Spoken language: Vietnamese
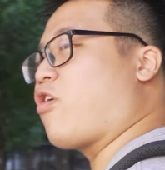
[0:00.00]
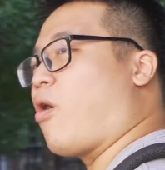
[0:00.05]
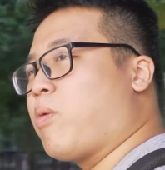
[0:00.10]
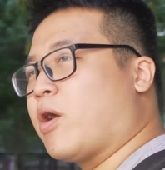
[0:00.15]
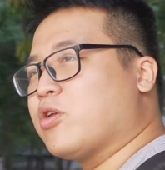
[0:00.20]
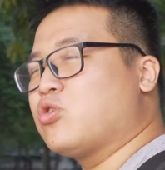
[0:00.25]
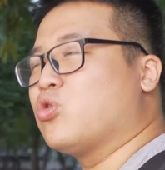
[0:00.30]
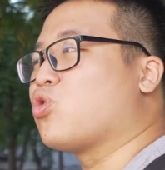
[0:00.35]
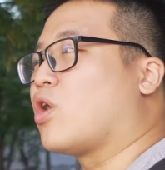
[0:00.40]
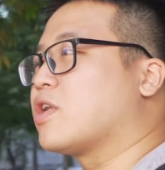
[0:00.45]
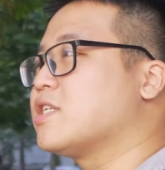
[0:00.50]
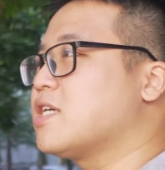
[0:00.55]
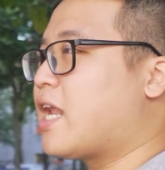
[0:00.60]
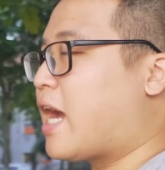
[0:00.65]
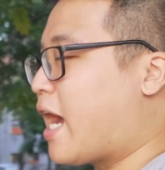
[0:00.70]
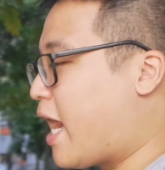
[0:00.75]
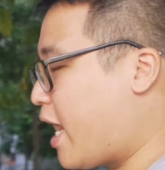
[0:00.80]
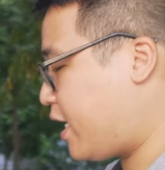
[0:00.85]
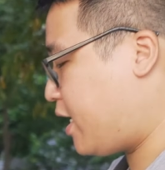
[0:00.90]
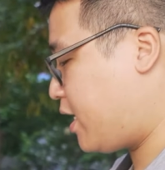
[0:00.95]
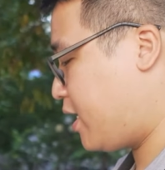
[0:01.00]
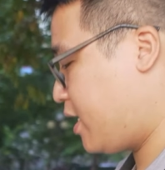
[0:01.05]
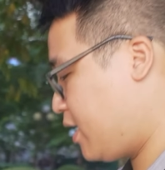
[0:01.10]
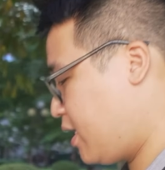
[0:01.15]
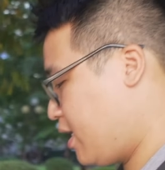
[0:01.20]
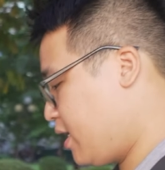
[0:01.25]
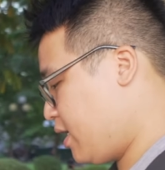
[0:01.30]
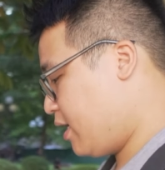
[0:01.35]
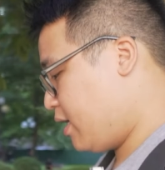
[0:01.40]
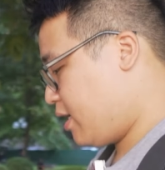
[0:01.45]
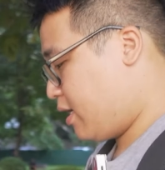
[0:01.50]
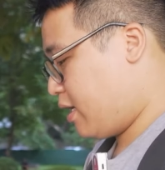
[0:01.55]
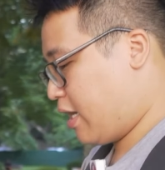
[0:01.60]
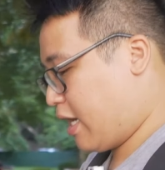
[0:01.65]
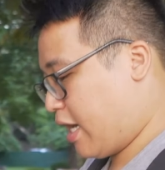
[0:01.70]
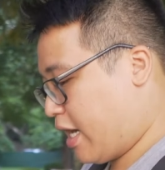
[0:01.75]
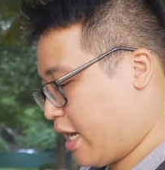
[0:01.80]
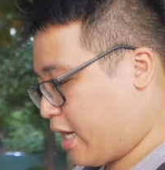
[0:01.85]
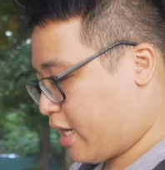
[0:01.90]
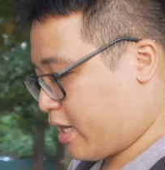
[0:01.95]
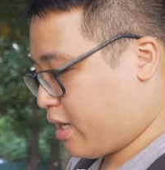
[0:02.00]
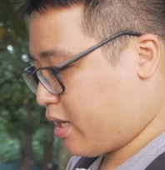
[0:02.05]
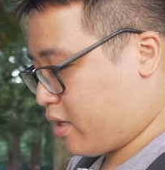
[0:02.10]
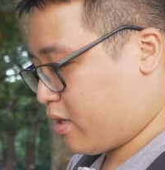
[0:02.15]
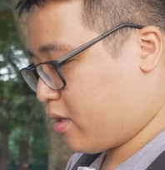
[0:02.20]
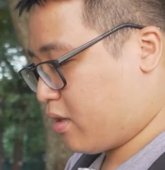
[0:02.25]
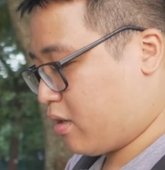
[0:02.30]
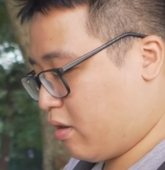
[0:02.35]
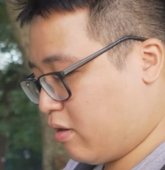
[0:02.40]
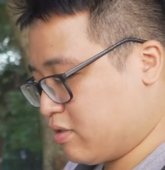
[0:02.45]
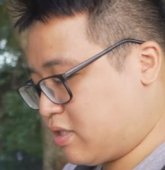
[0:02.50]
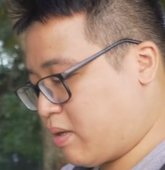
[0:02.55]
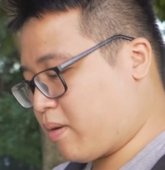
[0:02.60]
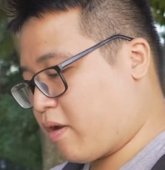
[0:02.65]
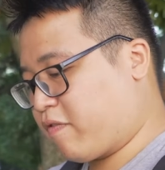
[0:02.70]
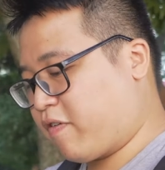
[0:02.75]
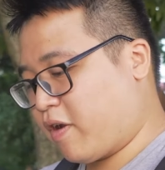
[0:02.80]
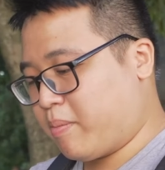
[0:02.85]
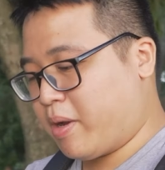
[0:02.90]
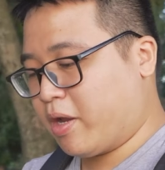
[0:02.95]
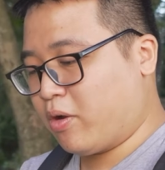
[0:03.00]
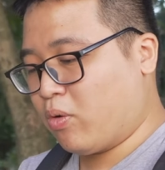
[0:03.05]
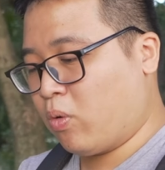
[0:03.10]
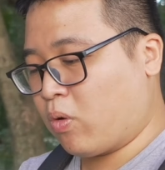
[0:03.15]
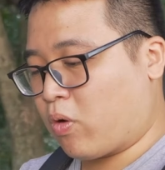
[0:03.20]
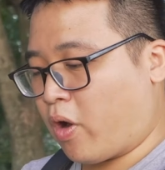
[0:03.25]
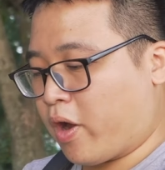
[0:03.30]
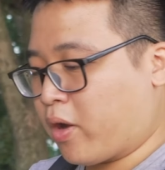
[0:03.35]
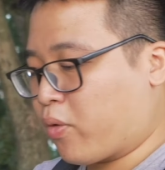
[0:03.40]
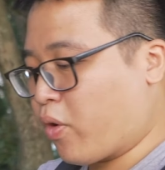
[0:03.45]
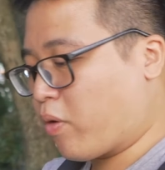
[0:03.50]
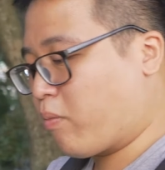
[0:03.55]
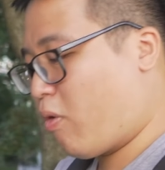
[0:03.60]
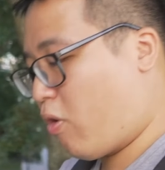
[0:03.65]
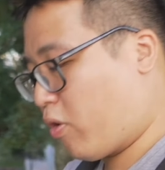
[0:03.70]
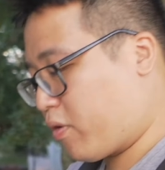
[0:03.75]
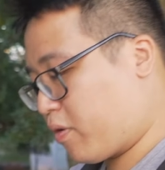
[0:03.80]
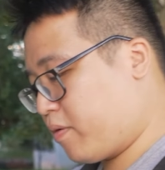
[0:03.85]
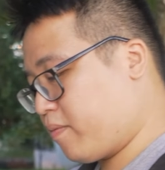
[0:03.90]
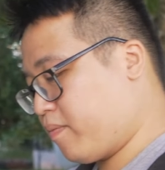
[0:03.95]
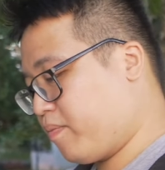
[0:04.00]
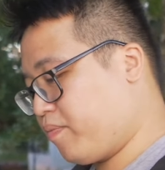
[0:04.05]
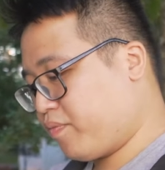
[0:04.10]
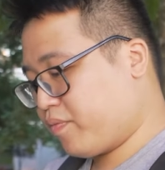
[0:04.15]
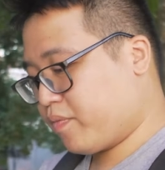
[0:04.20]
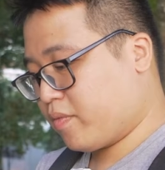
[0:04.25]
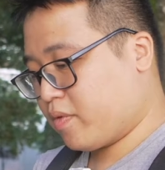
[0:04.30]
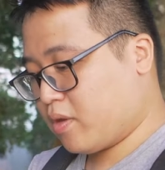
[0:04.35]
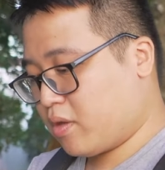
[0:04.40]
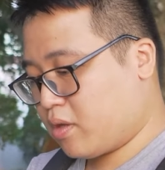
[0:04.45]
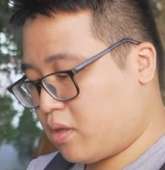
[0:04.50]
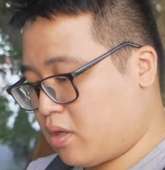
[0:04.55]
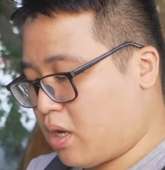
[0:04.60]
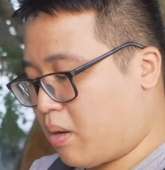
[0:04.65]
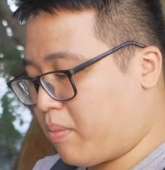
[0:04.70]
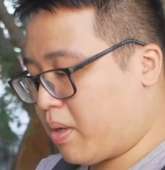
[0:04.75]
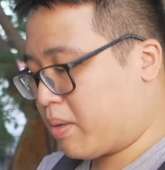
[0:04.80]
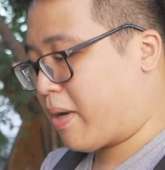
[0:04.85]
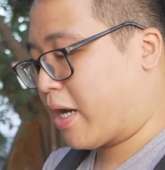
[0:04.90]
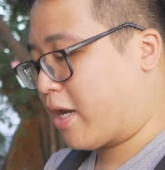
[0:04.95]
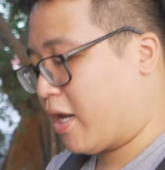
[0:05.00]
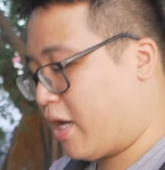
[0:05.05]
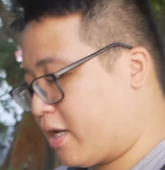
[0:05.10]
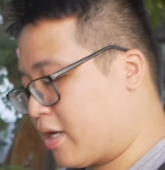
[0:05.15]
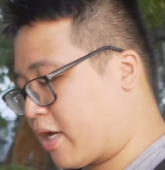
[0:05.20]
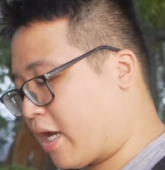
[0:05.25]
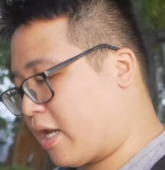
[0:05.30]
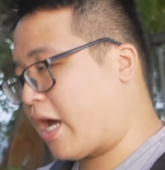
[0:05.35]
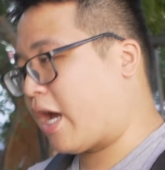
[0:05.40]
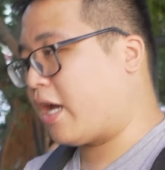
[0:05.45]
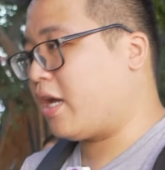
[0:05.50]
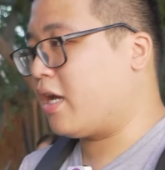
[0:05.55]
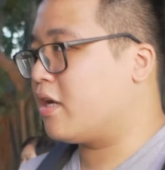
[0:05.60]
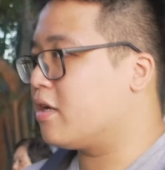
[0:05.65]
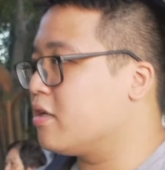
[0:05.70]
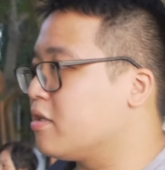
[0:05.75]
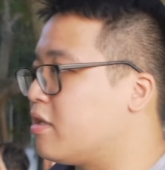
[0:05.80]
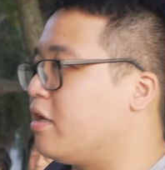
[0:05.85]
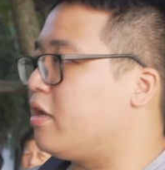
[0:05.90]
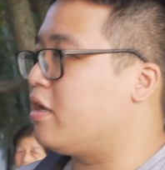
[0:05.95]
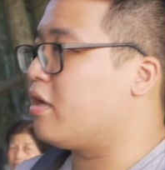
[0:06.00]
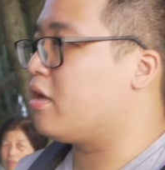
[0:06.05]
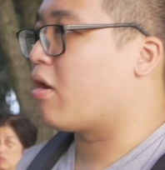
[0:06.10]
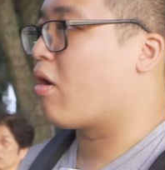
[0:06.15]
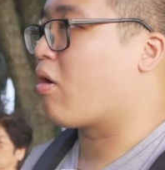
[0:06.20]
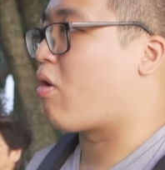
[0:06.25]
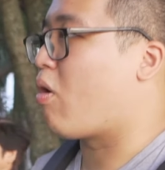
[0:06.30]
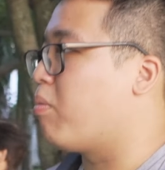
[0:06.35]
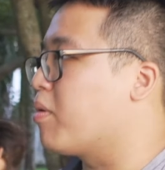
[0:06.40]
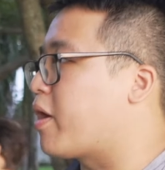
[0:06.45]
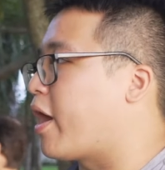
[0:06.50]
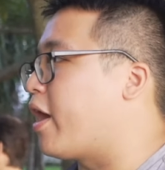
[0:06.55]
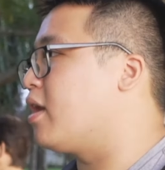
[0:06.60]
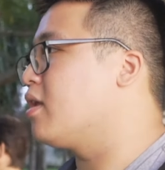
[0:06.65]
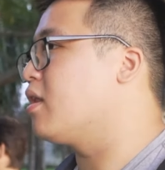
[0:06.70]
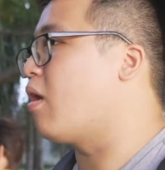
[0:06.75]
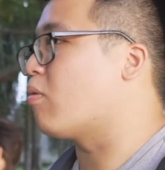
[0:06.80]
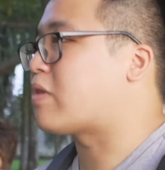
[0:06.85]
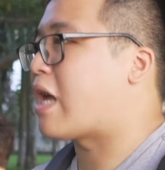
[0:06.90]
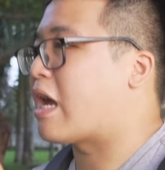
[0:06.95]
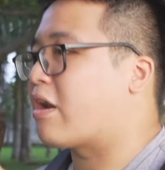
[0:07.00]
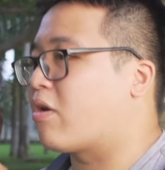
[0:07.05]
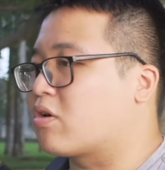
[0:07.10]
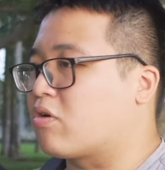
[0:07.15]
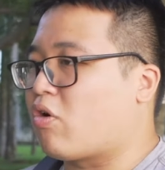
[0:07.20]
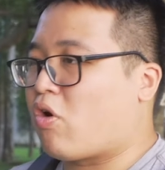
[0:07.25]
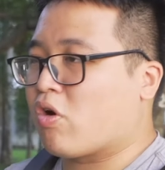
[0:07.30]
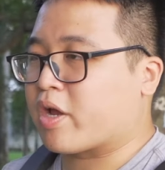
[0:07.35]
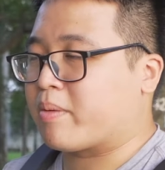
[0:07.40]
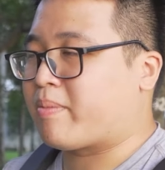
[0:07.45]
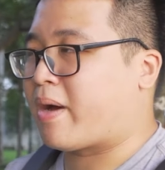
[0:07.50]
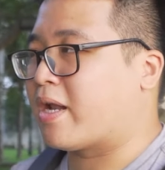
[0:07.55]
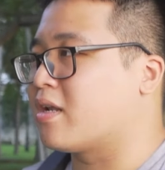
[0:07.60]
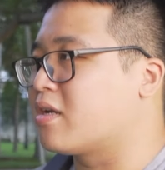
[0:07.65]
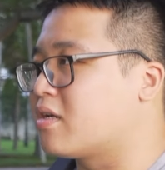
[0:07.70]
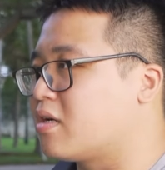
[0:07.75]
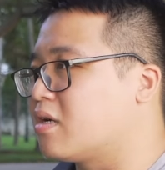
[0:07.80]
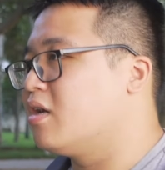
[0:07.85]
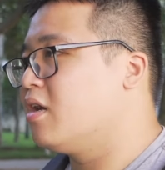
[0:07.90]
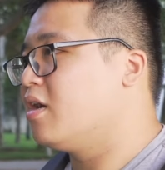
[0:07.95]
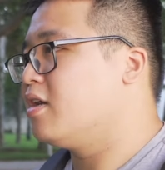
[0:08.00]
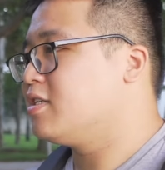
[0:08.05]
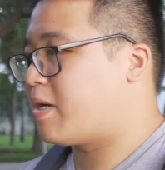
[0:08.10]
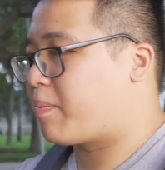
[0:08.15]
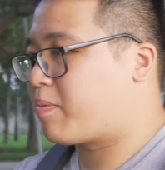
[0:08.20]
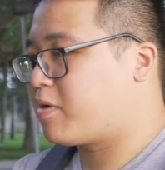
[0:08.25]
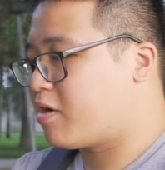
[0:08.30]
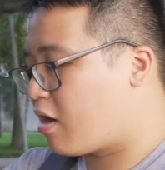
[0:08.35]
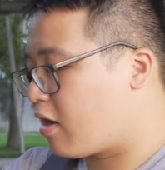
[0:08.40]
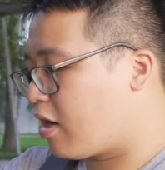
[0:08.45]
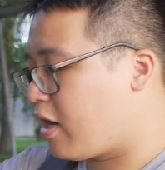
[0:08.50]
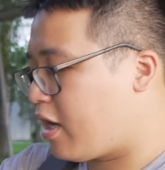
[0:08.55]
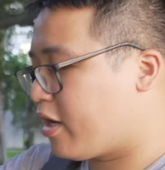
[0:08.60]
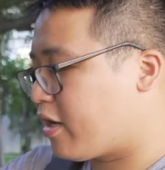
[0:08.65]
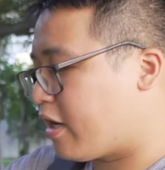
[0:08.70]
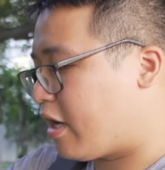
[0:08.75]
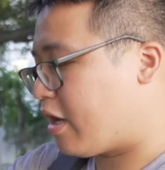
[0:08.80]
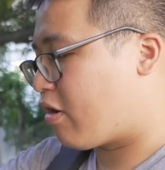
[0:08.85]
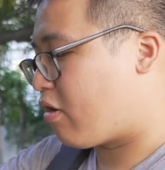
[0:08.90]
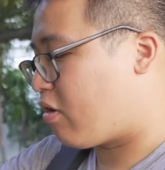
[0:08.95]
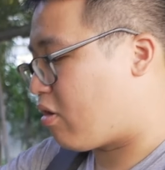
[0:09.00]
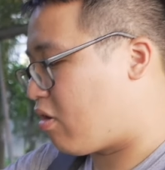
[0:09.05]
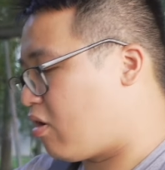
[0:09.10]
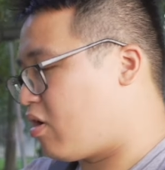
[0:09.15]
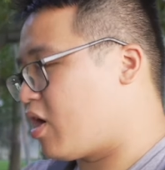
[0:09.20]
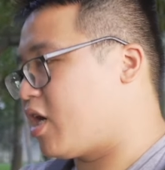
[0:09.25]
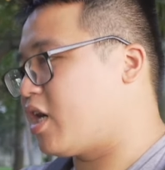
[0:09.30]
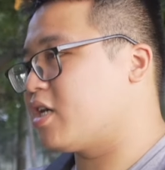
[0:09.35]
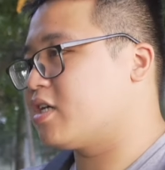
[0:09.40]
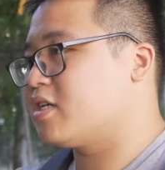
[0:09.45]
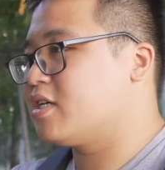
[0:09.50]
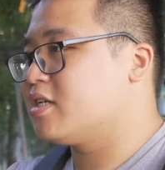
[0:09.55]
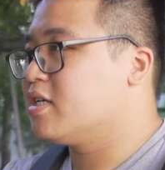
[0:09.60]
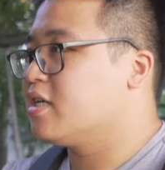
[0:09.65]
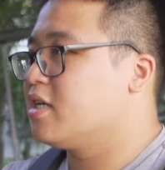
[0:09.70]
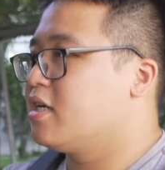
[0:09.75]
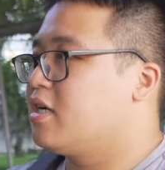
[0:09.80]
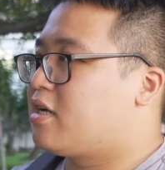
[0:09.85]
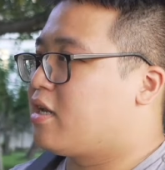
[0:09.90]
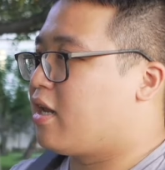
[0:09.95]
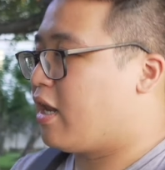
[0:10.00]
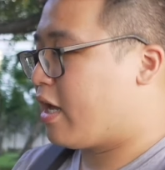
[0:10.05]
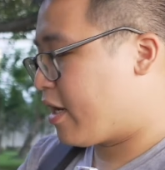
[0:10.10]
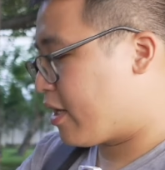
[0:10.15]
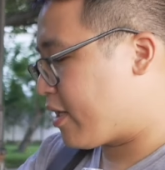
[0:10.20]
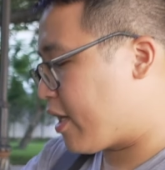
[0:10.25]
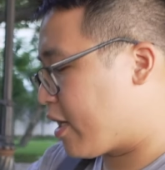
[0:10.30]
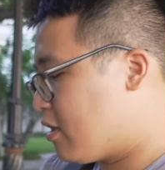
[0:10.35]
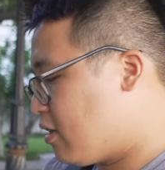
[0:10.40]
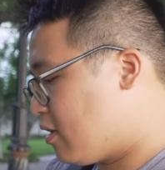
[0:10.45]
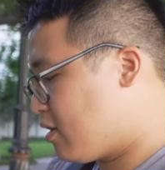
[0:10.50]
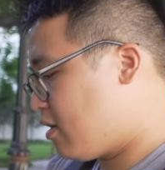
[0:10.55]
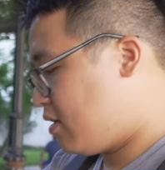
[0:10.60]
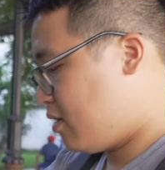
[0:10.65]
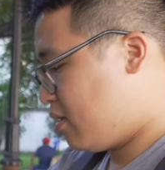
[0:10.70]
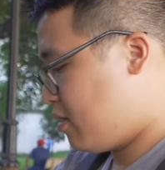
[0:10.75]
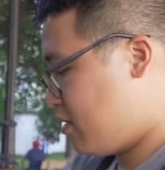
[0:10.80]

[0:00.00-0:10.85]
có một cái thủ thuật rất là hay, là ở trong cái phần menu có cái Quick Mode. Khi mà mình bật lên cái này ấy, thì nó có một cái động tác nó co cái màn chập gương lên để nó lấy nét nhanh hơn.